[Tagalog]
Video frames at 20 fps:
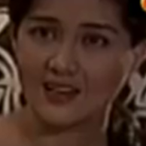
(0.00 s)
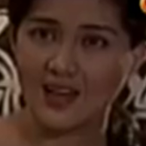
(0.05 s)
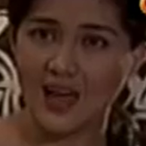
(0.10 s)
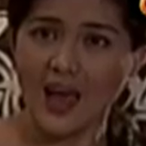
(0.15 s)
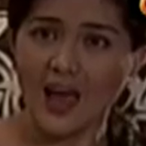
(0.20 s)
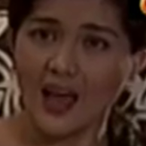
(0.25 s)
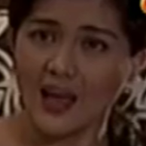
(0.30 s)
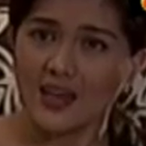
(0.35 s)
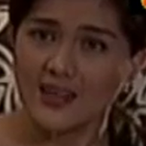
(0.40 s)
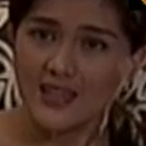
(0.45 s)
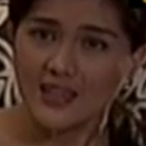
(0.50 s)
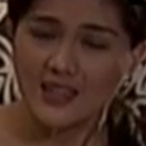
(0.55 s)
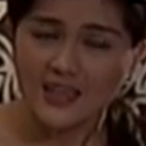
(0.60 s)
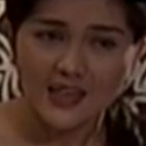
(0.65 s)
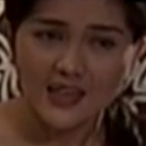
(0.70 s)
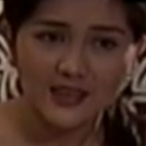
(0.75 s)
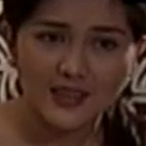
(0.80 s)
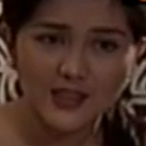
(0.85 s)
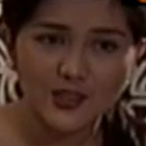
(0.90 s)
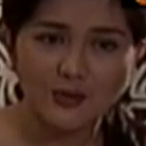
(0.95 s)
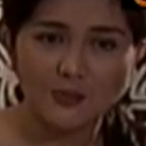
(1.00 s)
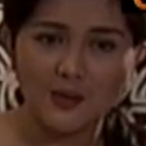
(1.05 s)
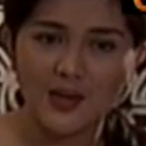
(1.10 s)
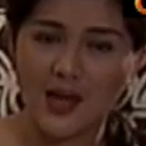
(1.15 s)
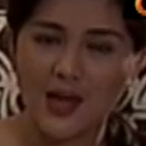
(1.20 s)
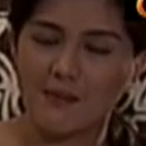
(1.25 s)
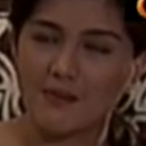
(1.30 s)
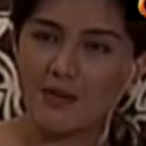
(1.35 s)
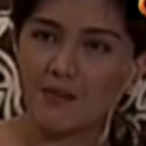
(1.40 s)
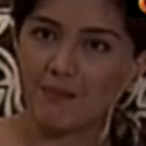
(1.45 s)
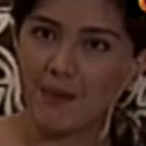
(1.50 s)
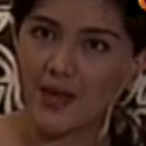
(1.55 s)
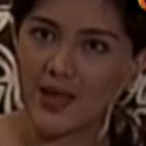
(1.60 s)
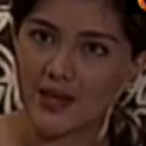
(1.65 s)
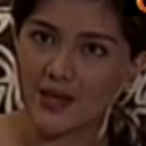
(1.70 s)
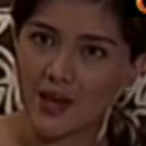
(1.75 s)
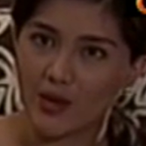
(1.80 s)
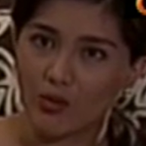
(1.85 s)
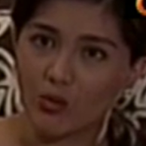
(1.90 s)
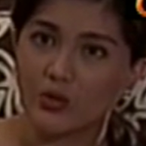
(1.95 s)
Aanhin natin yung maraming
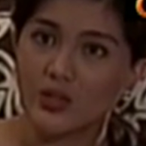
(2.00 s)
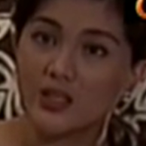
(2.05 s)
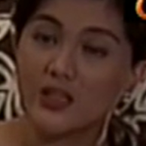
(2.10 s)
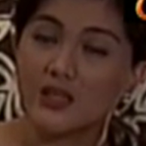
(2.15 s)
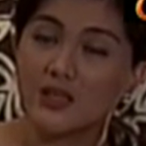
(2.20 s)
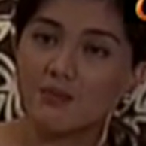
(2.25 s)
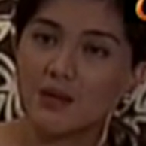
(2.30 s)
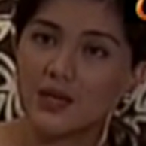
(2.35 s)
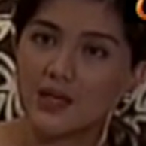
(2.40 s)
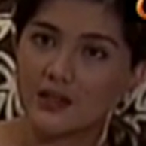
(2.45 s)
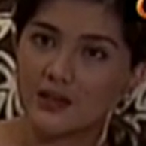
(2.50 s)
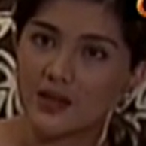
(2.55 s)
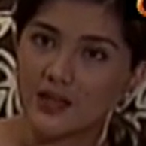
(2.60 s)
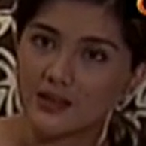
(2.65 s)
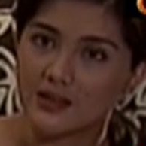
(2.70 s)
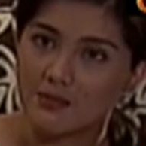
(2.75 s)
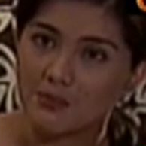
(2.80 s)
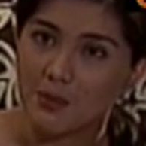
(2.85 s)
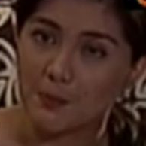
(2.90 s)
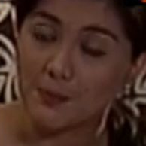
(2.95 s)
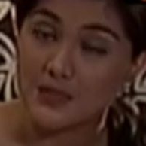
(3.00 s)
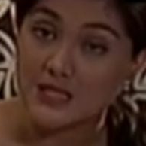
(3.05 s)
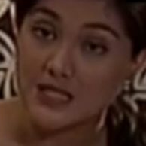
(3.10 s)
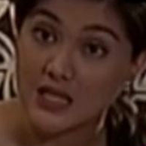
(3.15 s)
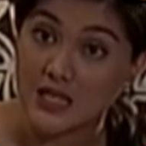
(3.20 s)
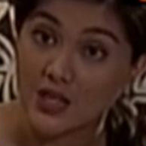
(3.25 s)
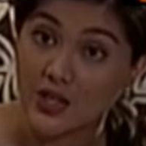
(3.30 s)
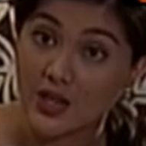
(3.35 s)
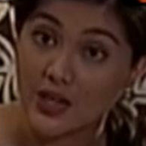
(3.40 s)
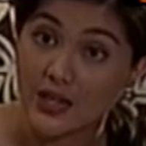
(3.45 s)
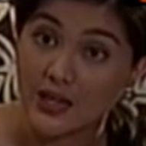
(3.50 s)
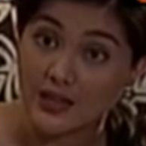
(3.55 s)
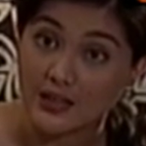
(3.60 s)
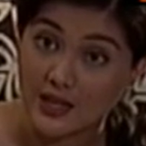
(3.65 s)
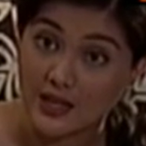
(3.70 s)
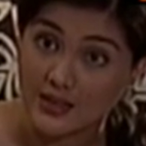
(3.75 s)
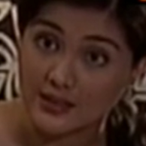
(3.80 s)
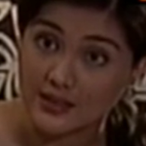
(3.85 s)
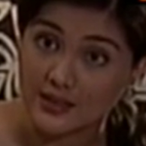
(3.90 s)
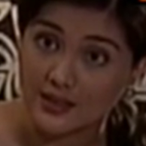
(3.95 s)
pera kung hindi man lang natin mapasaya yung anak
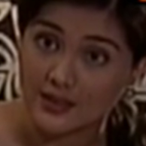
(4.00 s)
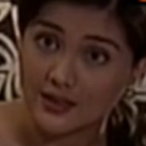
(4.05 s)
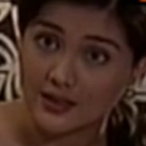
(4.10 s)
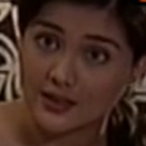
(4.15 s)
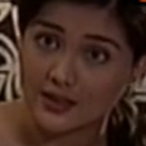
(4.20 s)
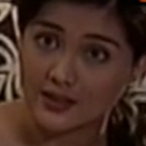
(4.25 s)
natin.